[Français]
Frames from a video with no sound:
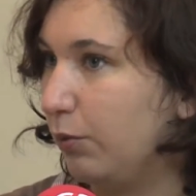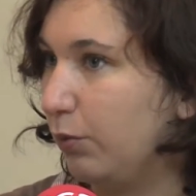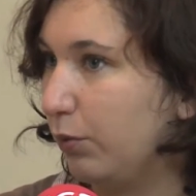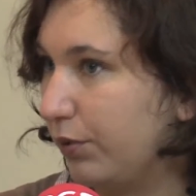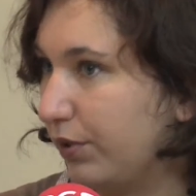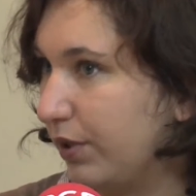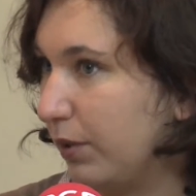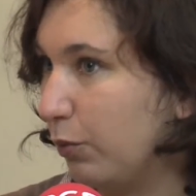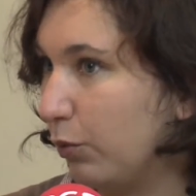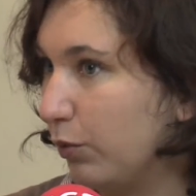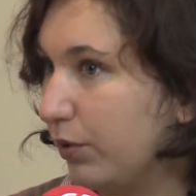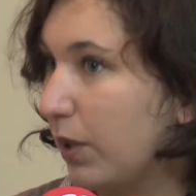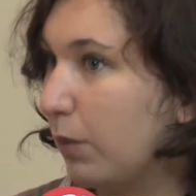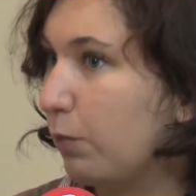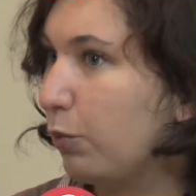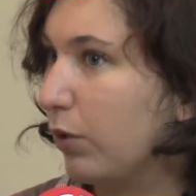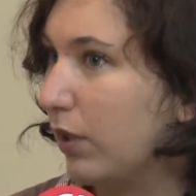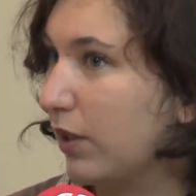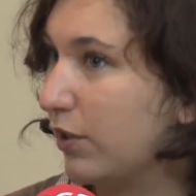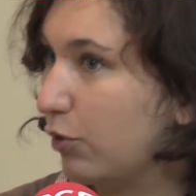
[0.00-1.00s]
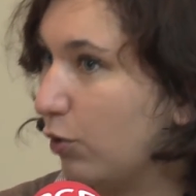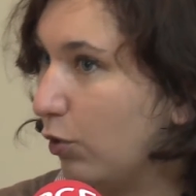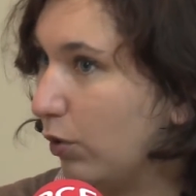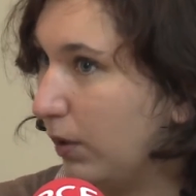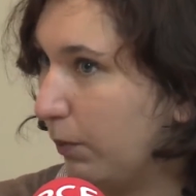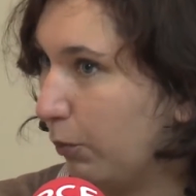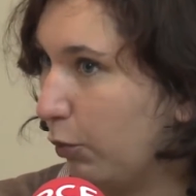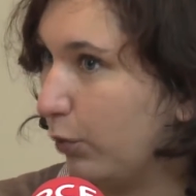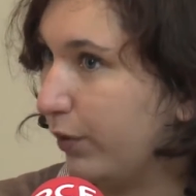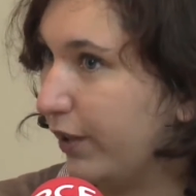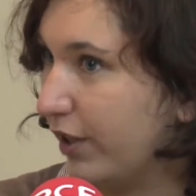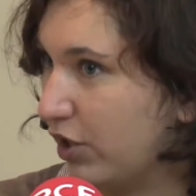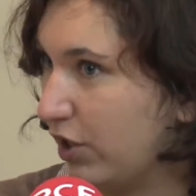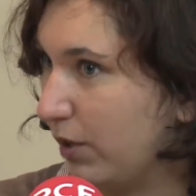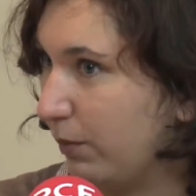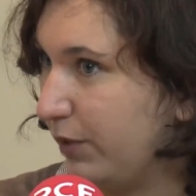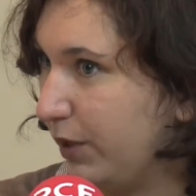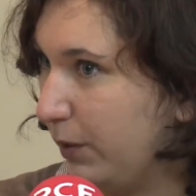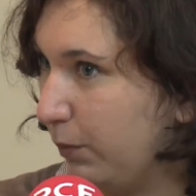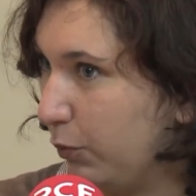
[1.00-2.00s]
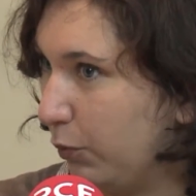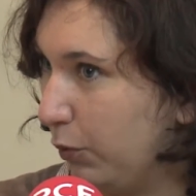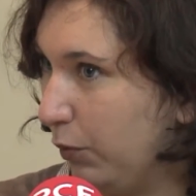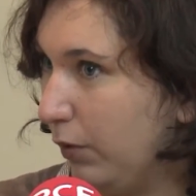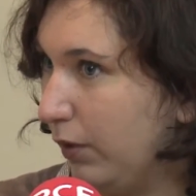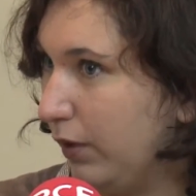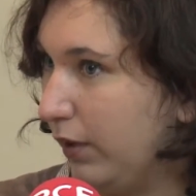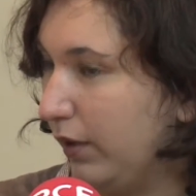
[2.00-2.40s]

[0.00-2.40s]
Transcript: Donc c'est pour ça que pour l'instant on les protège un petit peu